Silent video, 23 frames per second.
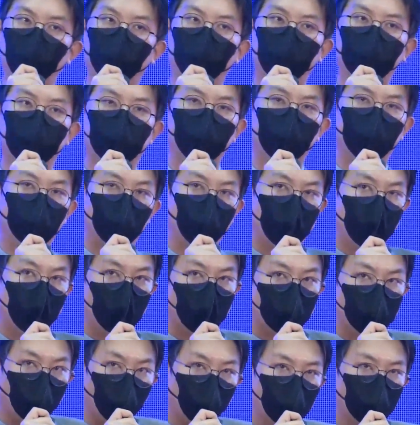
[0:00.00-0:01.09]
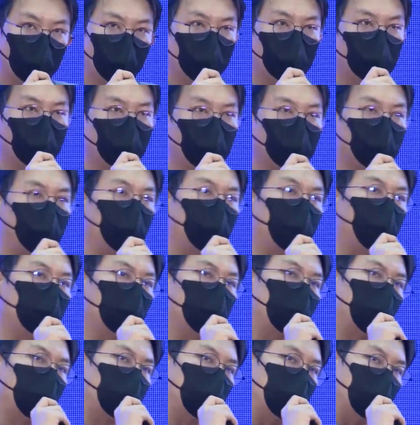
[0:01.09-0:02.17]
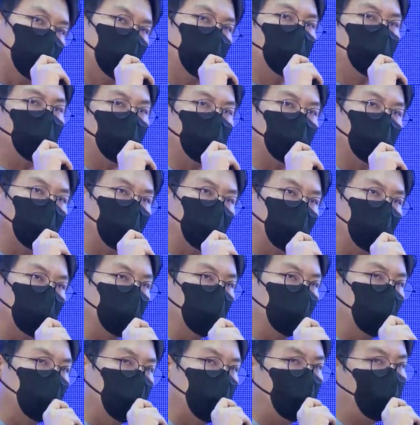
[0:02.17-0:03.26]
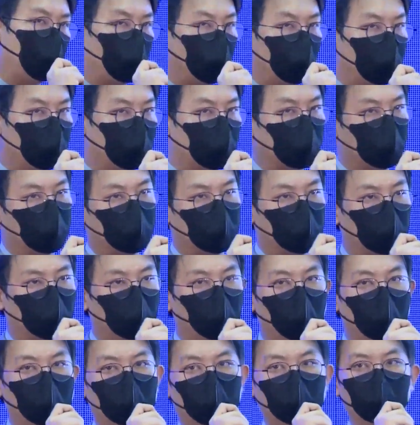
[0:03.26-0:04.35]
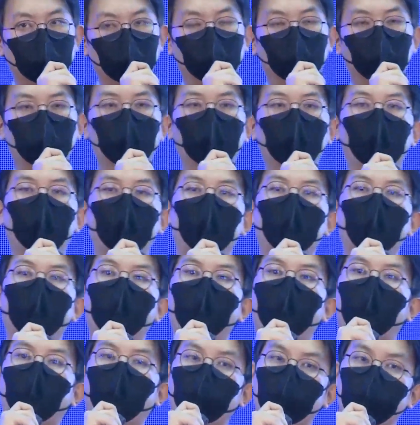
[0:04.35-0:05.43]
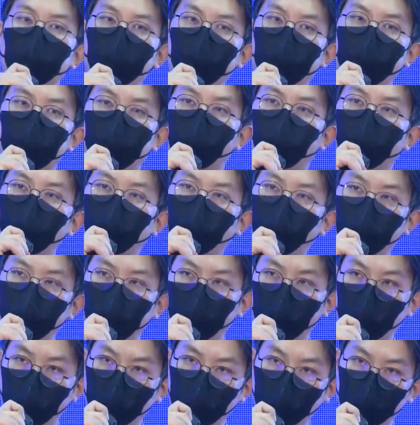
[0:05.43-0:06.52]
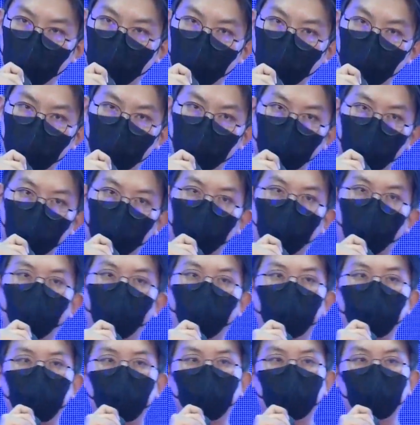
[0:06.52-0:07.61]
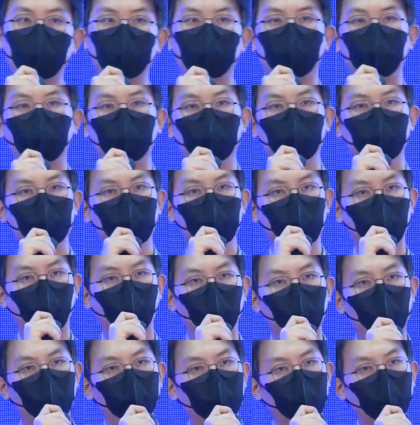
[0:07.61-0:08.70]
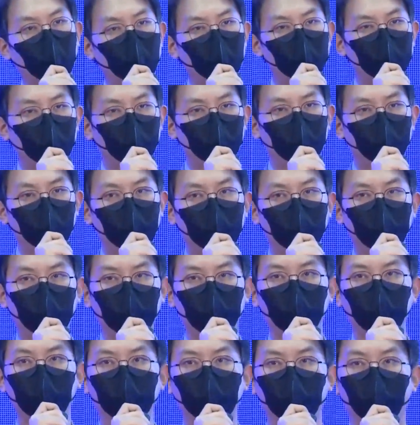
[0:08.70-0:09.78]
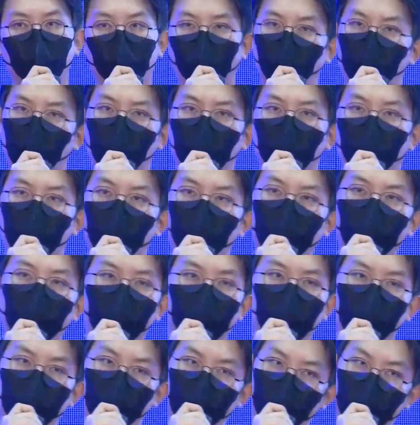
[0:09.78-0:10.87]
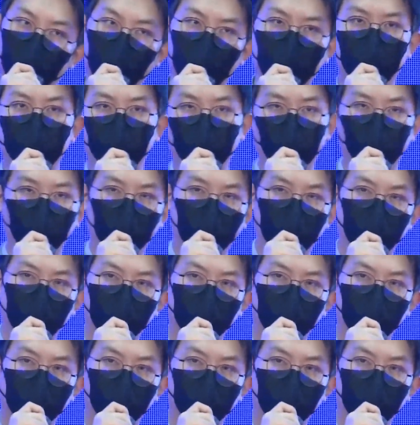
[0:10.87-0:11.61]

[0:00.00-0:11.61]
통해서 본인들이 전통적인 금융이든 은행권이든 기관이든 아니면 전통적인 유통회사든 지금 조금씩 IPFX 기술을 적용을 하고 있는 것을 쉽게 찾아볼 수가